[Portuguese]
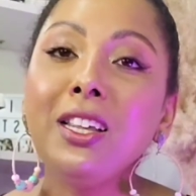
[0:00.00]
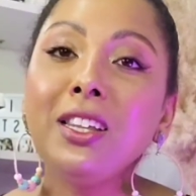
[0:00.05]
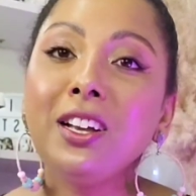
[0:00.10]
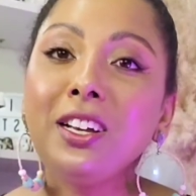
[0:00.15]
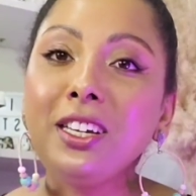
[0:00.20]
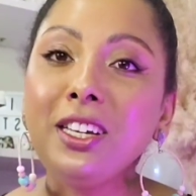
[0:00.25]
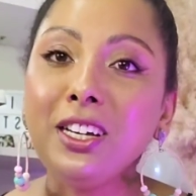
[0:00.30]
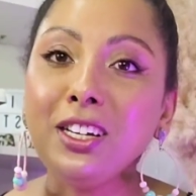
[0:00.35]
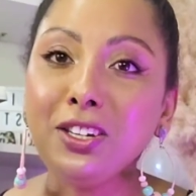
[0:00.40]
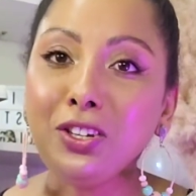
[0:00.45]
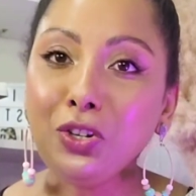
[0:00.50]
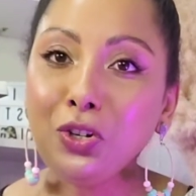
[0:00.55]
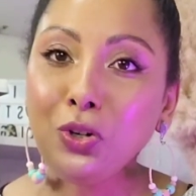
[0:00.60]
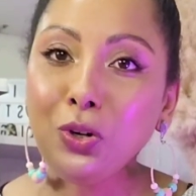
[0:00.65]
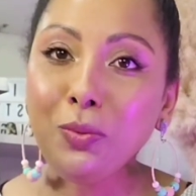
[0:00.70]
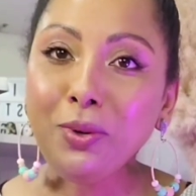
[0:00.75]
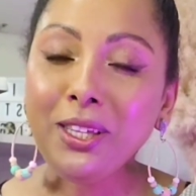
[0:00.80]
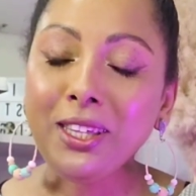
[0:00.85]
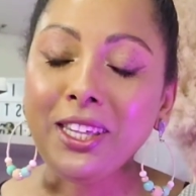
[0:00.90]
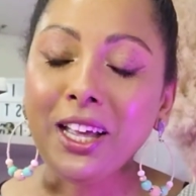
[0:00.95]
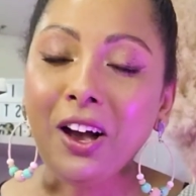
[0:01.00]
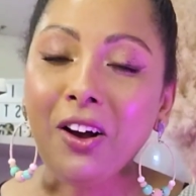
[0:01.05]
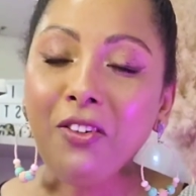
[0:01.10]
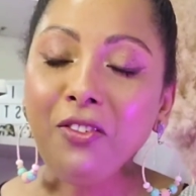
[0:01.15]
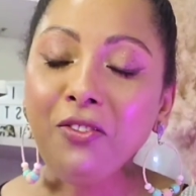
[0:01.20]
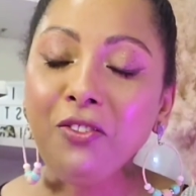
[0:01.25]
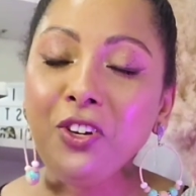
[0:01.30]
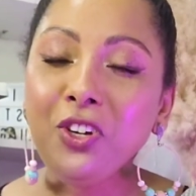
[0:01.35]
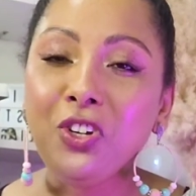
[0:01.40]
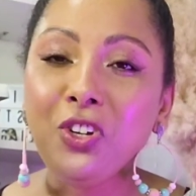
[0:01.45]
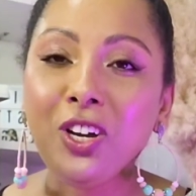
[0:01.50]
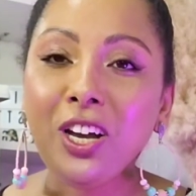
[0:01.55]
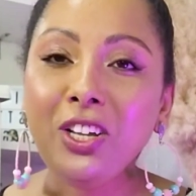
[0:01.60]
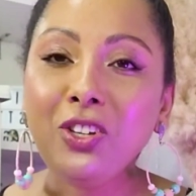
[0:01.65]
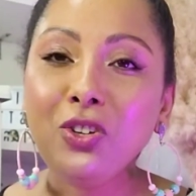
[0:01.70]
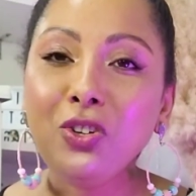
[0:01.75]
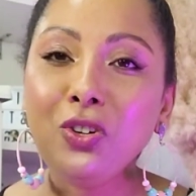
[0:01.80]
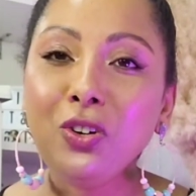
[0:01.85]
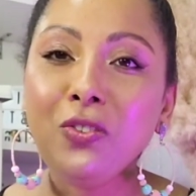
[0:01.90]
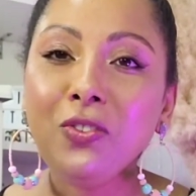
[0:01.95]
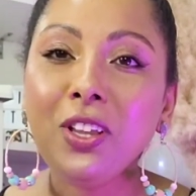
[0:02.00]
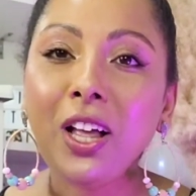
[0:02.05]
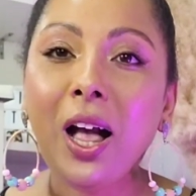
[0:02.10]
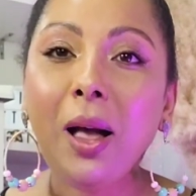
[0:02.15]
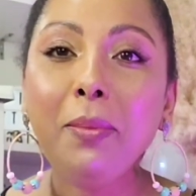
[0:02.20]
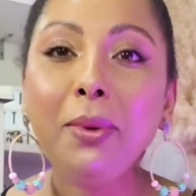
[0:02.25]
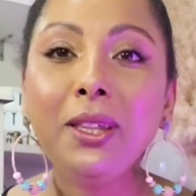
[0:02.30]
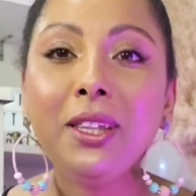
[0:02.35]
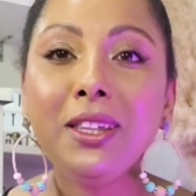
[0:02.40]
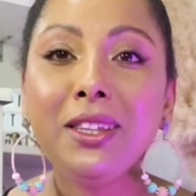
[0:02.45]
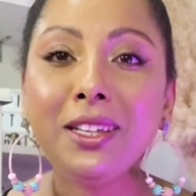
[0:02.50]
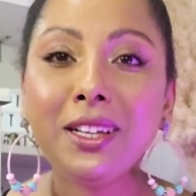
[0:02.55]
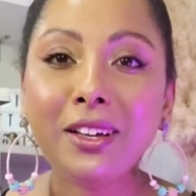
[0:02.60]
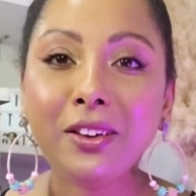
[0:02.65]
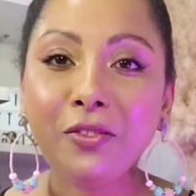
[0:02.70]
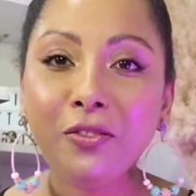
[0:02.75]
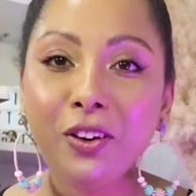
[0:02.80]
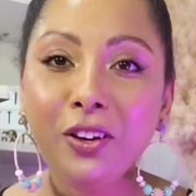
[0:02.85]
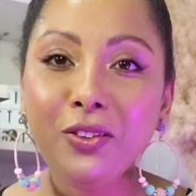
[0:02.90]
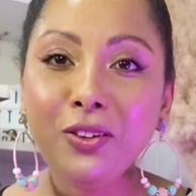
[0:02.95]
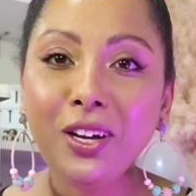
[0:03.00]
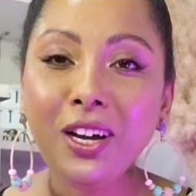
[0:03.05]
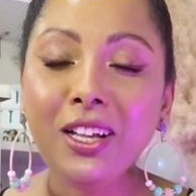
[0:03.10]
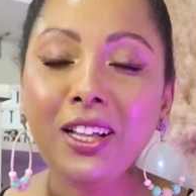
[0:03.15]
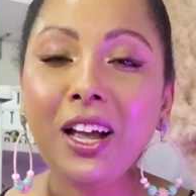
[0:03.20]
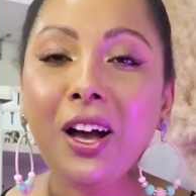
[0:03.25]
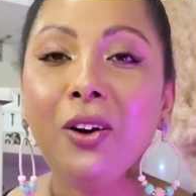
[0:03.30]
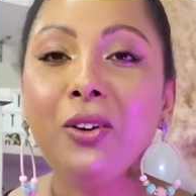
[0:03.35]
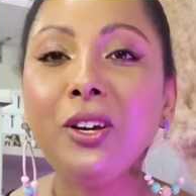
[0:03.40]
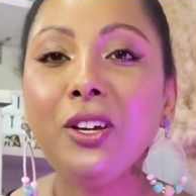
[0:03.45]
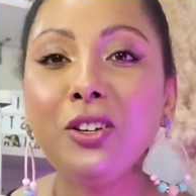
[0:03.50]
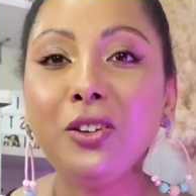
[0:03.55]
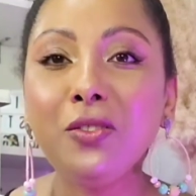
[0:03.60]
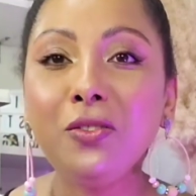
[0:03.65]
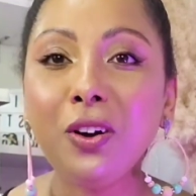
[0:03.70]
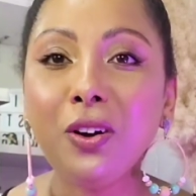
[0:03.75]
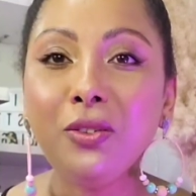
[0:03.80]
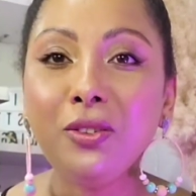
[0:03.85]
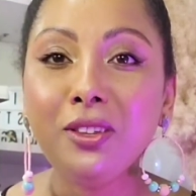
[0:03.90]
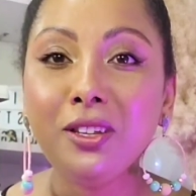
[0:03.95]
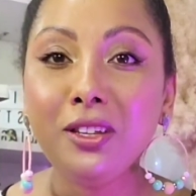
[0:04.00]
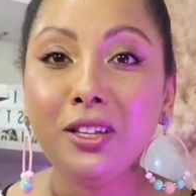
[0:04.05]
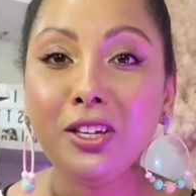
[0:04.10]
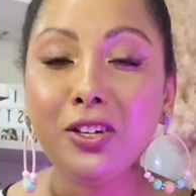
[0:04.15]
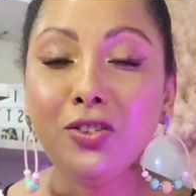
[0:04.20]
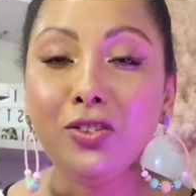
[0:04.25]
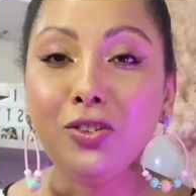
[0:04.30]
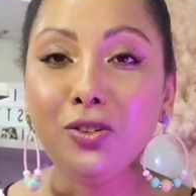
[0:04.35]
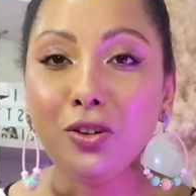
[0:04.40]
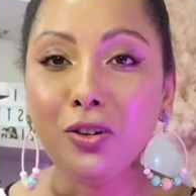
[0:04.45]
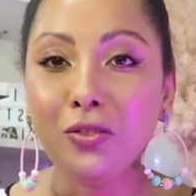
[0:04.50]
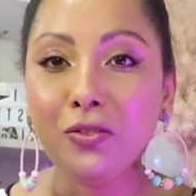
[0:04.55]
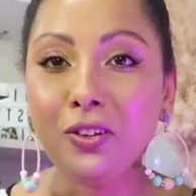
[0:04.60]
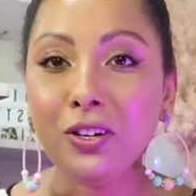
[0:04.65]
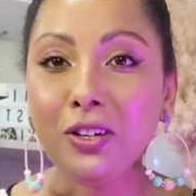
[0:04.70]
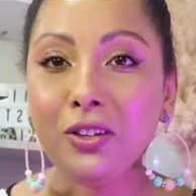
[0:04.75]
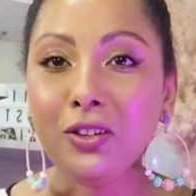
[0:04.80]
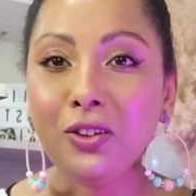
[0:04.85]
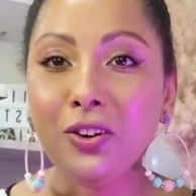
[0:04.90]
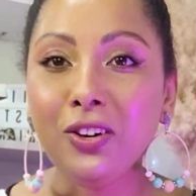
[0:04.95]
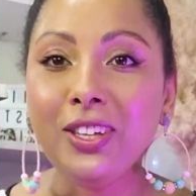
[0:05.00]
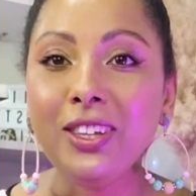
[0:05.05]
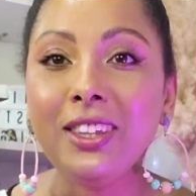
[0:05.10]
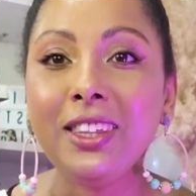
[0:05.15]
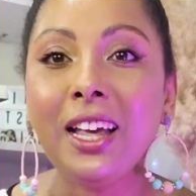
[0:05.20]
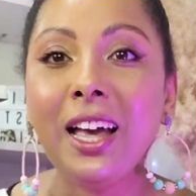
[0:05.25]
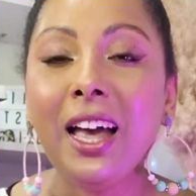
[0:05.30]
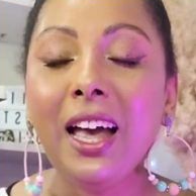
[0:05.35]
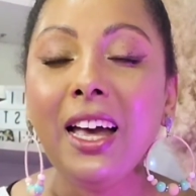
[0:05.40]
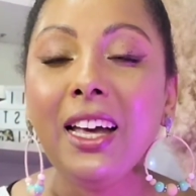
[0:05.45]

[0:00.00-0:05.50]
Só que antes de começar o vídeo, quero te convidar para se inscrever no canal e ativar o sininho de notificações.